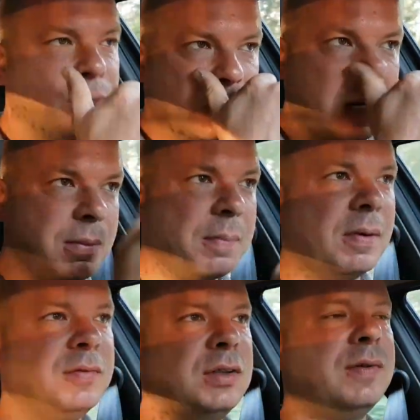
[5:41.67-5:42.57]
dla mnie
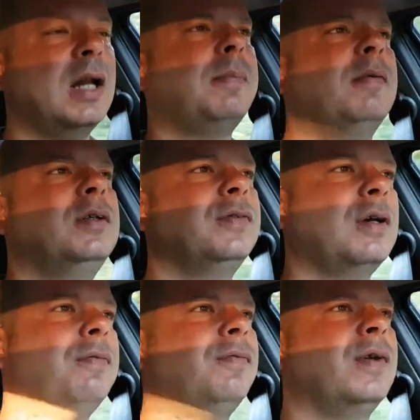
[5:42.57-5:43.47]
prawdziwa,
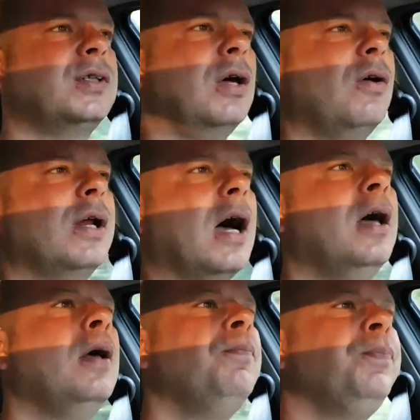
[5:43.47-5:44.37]
najprawdziwsza, wiesz, teoria.
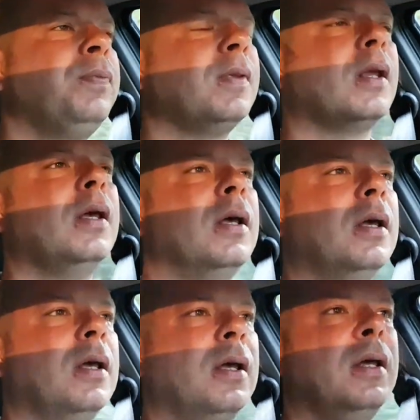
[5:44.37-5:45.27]
Yy,
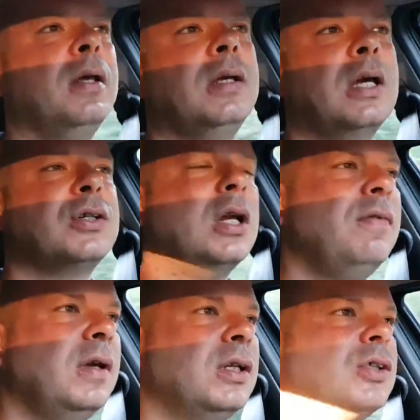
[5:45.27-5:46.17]
jeżeli widzisz,